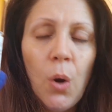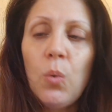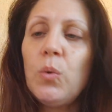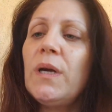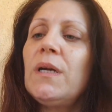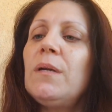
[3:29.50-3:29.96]

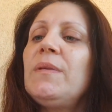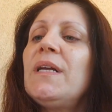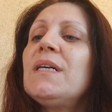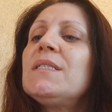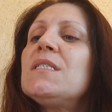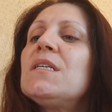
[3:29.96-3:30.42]
una
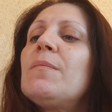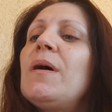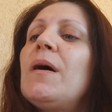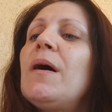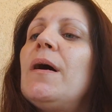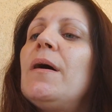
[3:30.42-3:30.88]
cremita que se
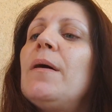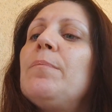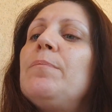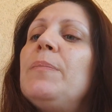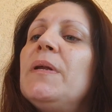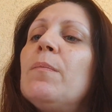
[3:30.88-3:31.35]
llama
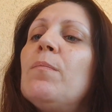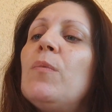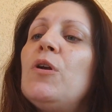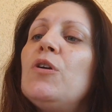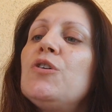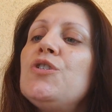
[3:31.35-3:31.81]

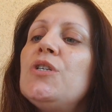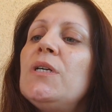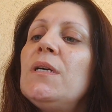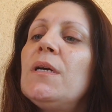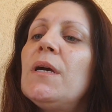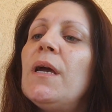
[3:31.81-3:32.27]

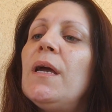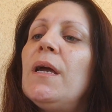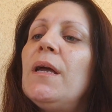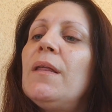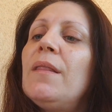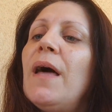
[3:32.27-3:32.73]
Prismology
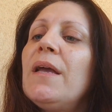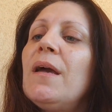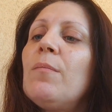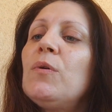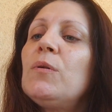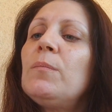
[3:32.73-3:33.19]
eh,
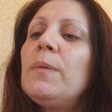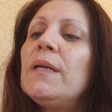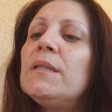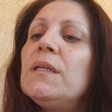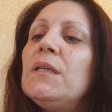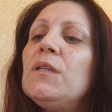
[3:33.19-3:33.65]
Diamond
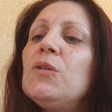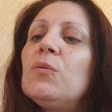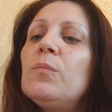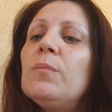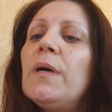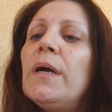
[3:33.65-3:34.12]

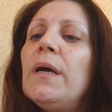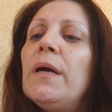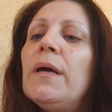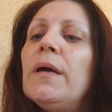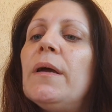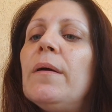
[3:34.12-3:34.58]
Platinum,
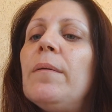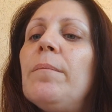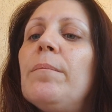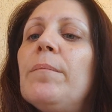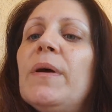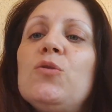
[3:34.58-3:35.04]
eh,
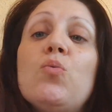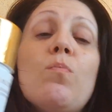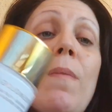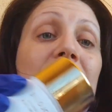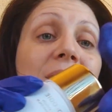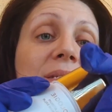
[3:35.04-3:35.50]
es
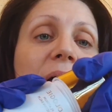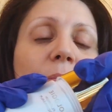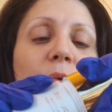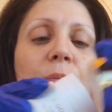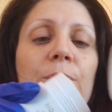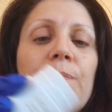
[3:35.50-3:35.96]
un
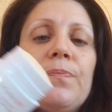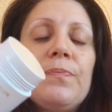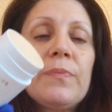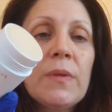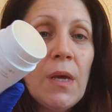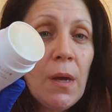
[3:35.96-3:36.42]
bálsamo
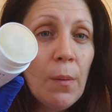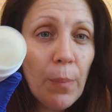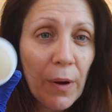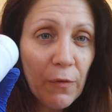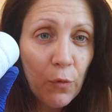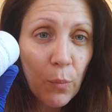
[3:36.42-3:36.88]

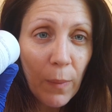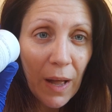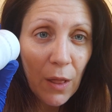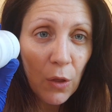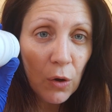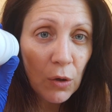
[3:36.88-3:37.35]

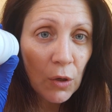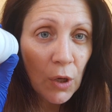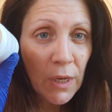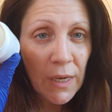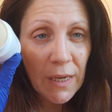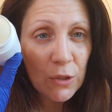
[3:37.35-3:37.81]
perfumado.
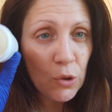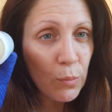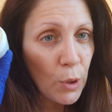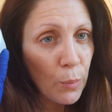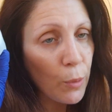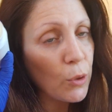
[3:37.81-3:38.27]
Esto
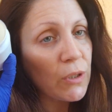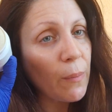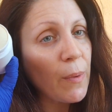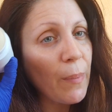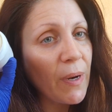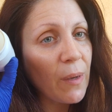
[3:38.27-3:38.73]
me lo pongo
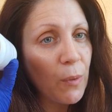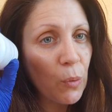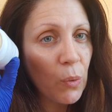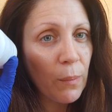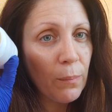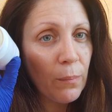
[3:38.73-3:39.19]
también para que me
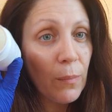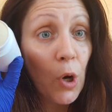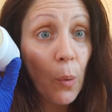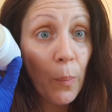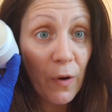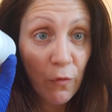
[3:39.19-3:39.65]
duren
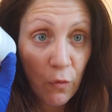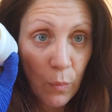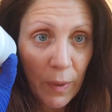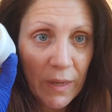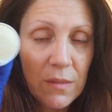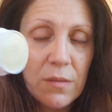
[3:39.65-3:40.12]
los
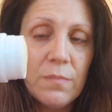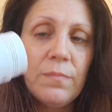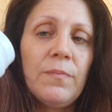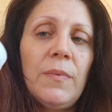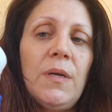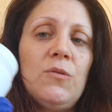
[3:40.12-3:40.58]
perfumes.
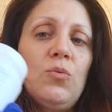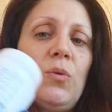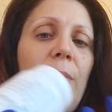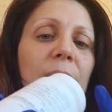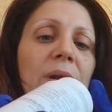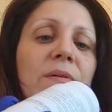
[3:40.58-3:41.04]
Es
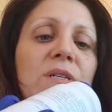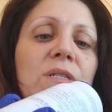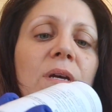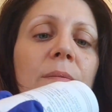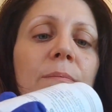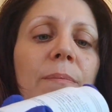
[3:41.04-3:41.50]
una
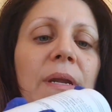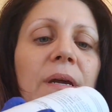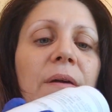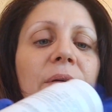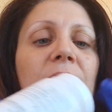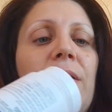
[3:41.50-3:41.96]
maravilla,
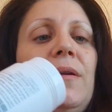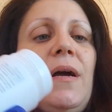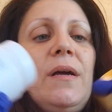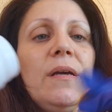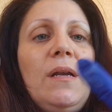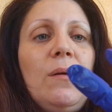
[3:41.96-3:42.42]
para que vean,
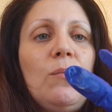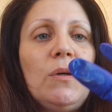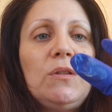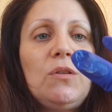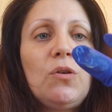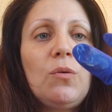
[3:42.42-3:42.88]
aquí les
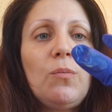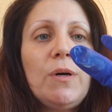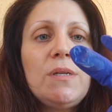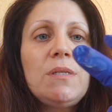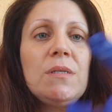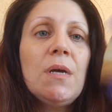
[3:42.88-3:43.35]
muestro
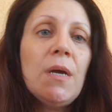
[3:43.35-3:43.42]
cómo es.